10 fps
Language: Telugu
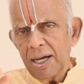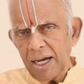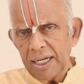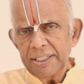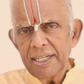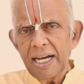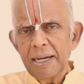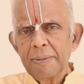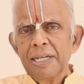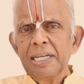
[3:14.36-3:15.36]
హాయిగా
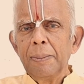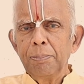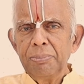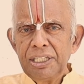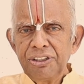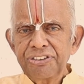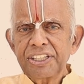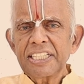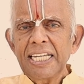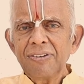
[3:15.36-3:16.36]
మీ
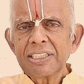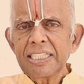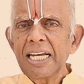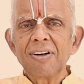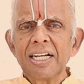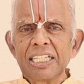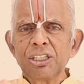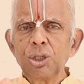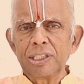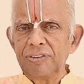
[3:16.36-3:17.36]
ఇష్టదైవం
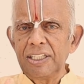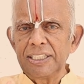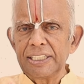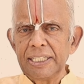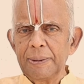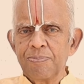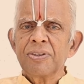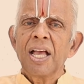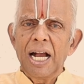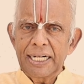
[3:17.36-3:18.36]
దేవాలయంలోకి వెళ్ళండి
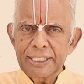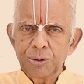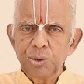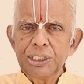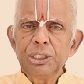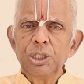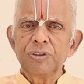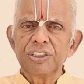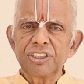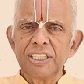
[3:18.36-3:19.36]
అక్కడ హుండీలో
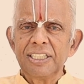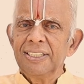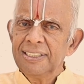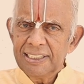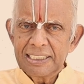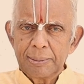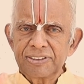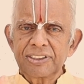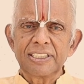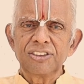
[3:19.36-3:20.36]
వేసి
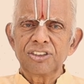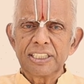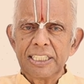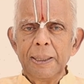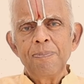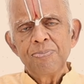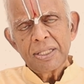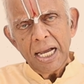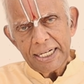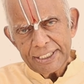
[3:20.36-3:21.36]
నమస్కరించండి
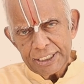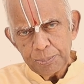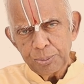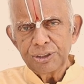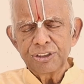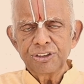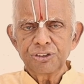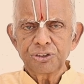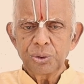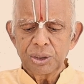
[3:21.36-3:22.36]
అక్కడ పూజ
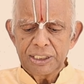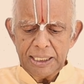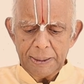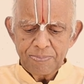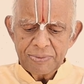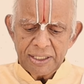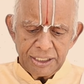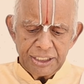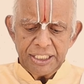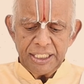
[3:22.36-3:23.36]
చేసుకోండి
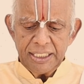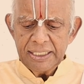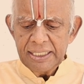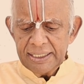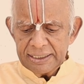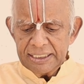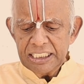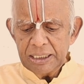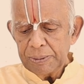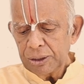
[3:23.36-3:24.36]
ఇది
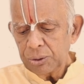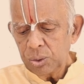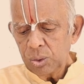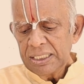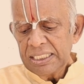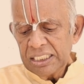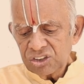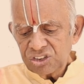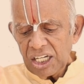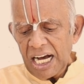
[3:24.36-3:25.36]
దీని పేరు
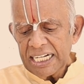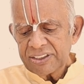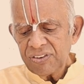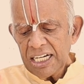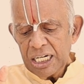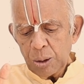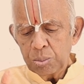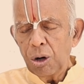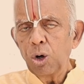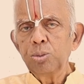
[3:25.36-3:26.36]

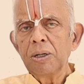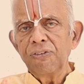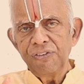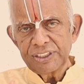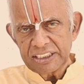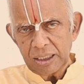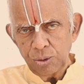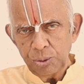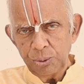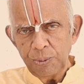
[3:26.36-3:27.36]
సార్వభౌమ
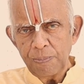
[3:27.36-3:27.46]
వ్రతము